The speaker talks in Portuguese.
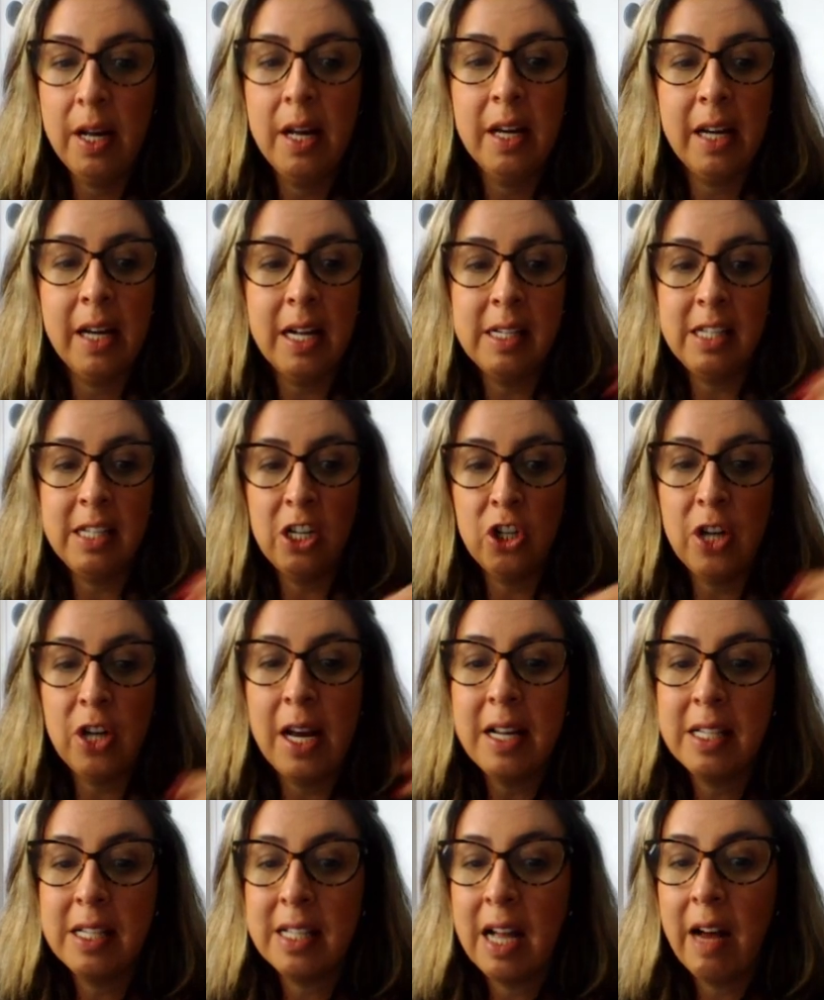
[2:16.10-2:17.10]
Quer dizer, já
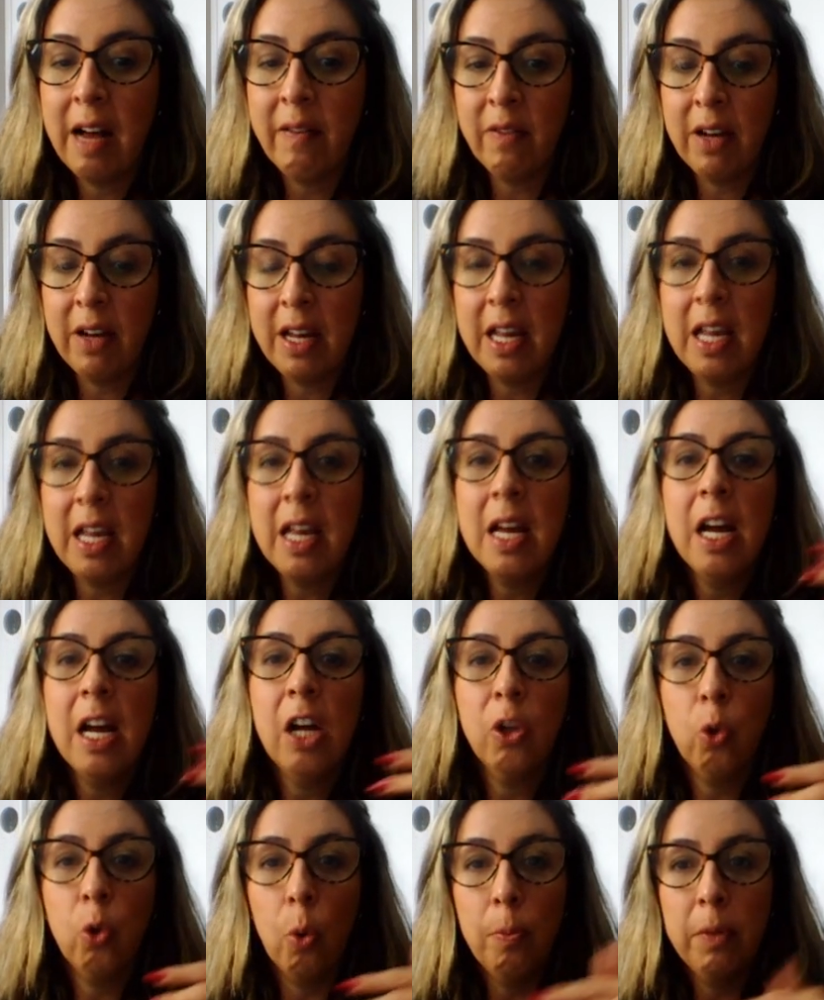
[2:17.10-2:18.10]
estava aí
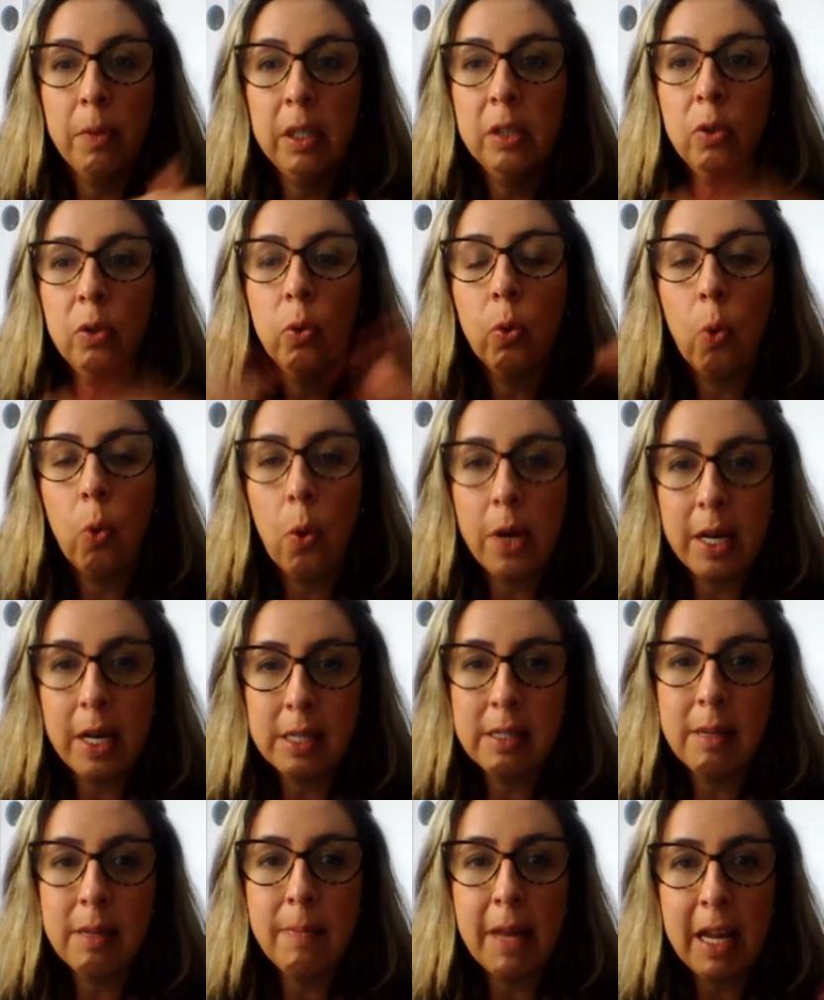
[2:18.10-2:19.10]
tomando
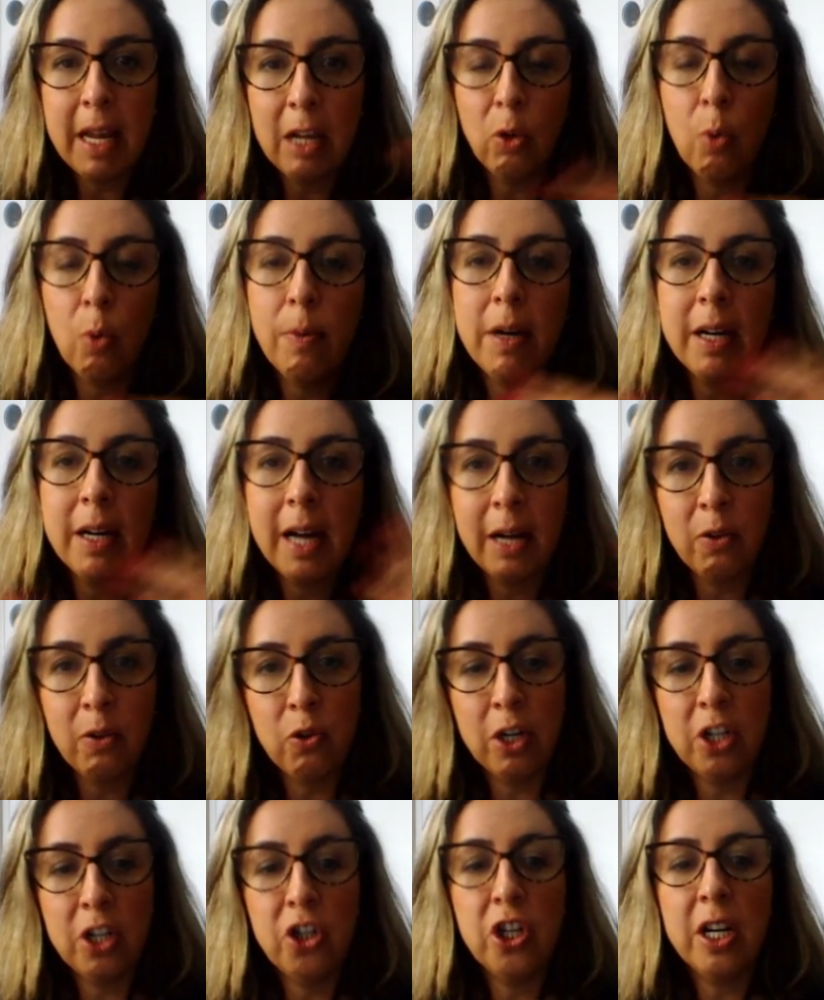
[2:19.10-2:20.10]
conhecimento, o mercado
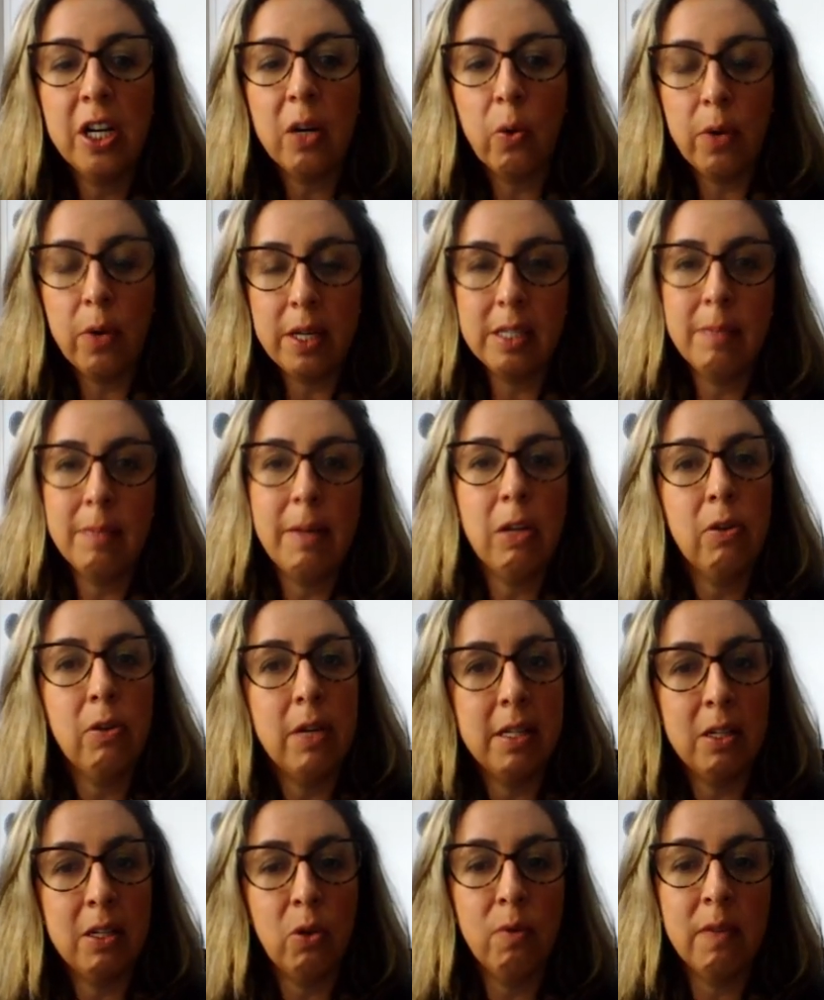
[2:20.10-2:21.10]
já tinha conhecimento
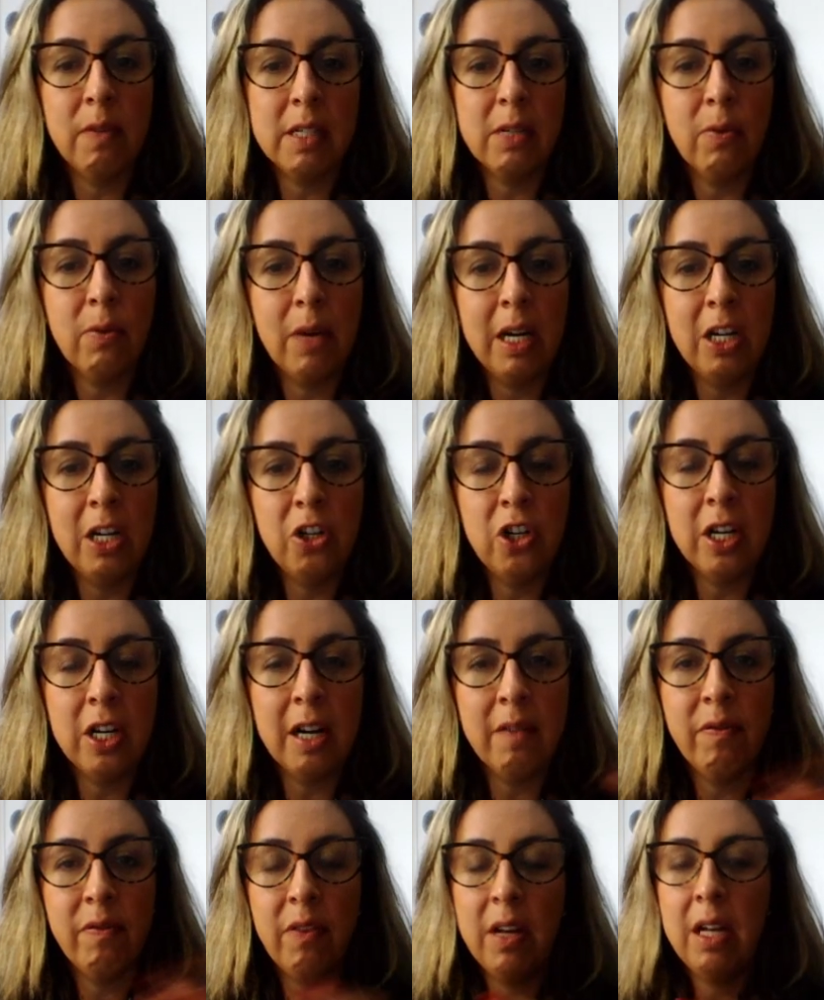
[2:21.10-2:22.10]
dessa inovação que ele
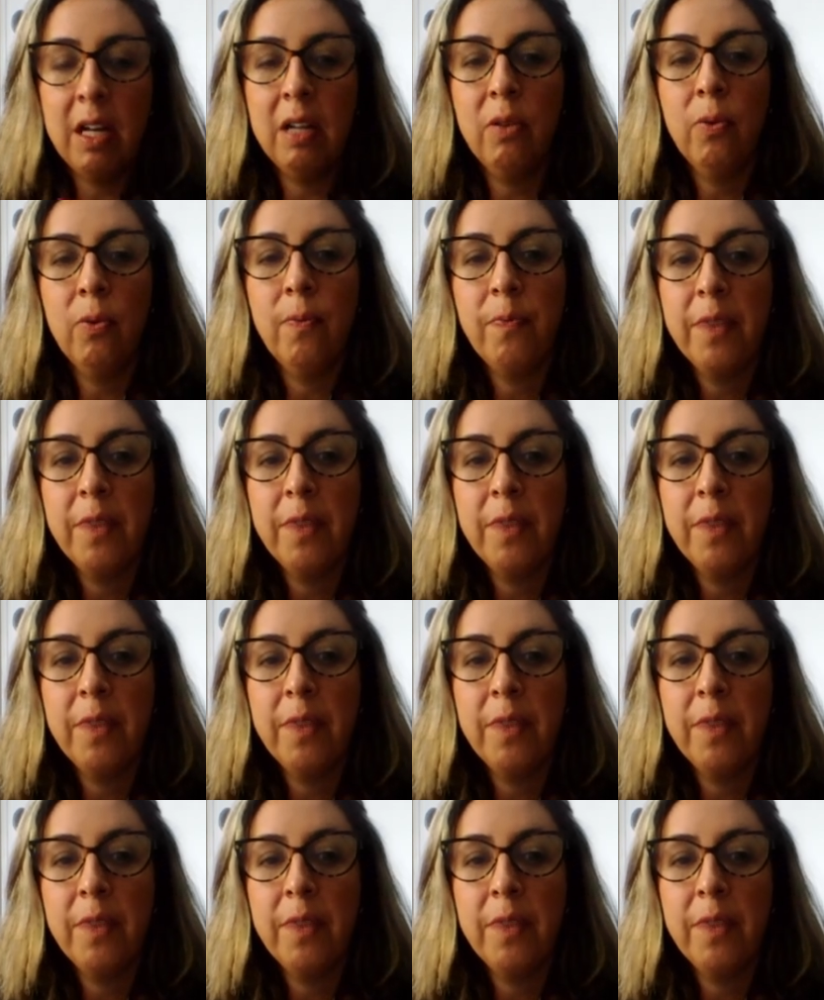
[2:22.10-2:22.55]
tinha feito.